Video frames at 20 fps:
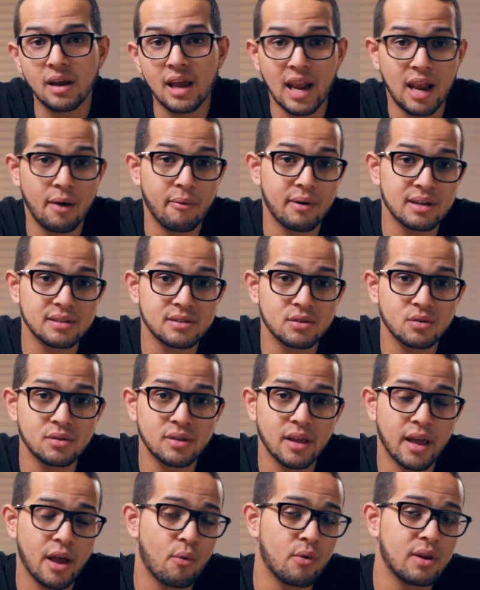¿Qué le van a hacer
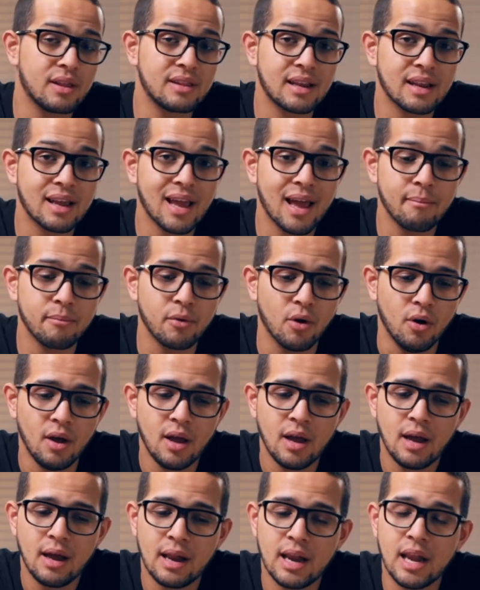ustedes? Un intercambio.
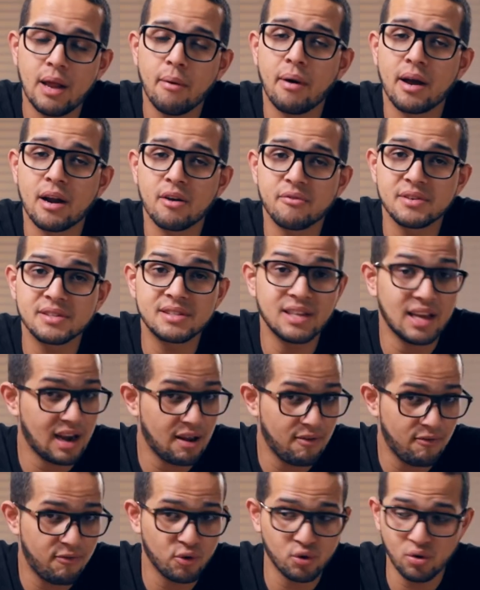Le van a
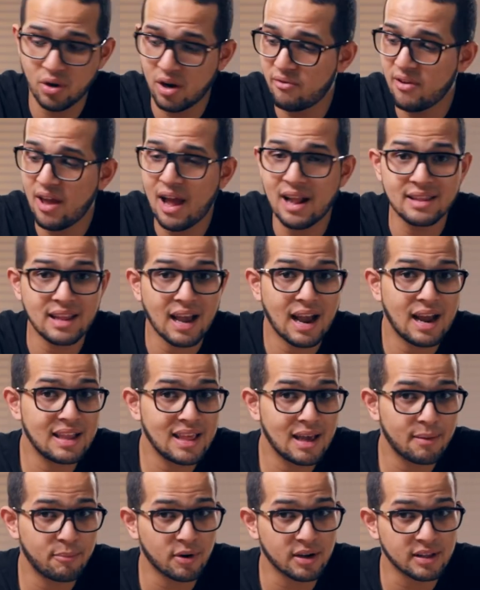ofrecer fotografías de alta
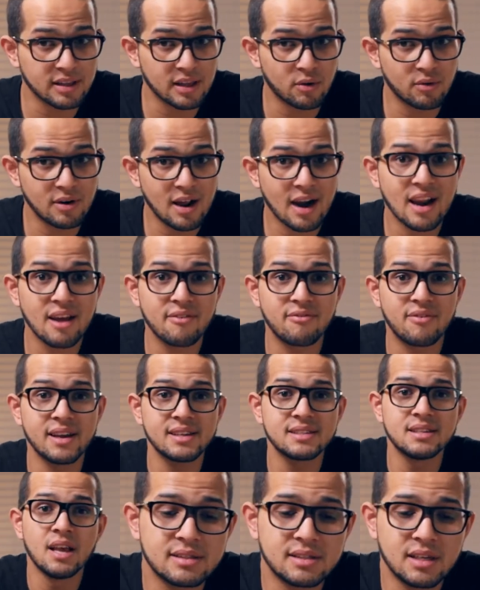calidad porque tiene una
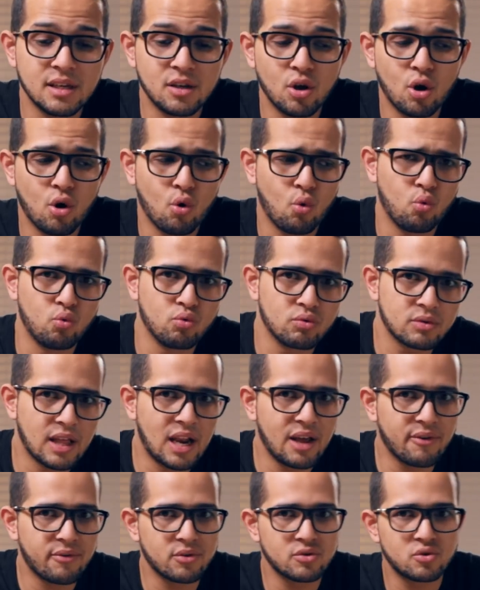reflex, sino un
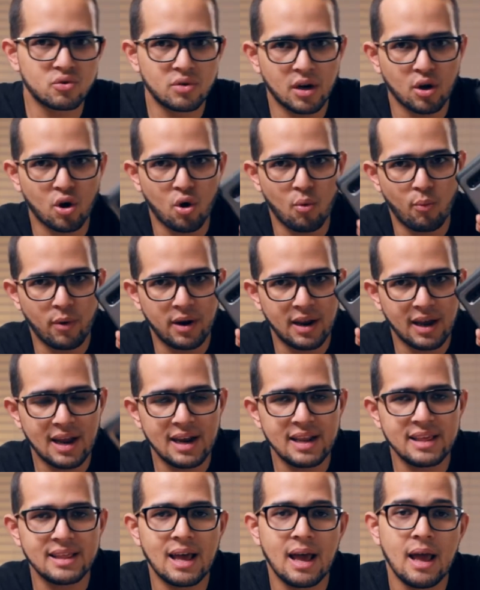teléfono celular con buena
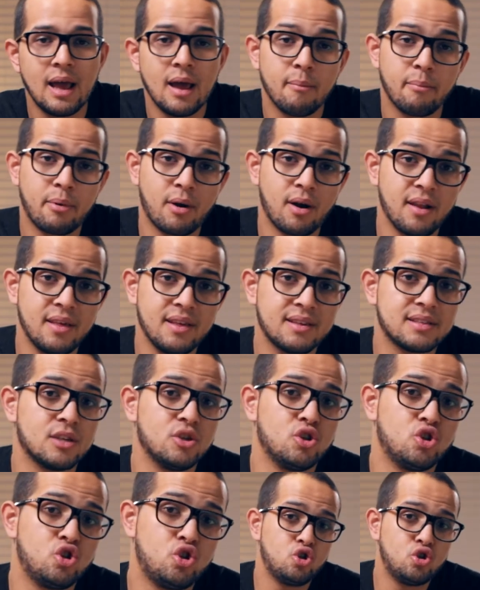calidad, pero le
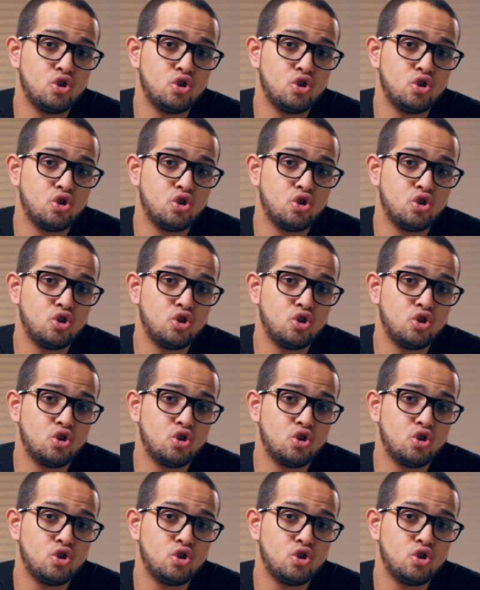dicen,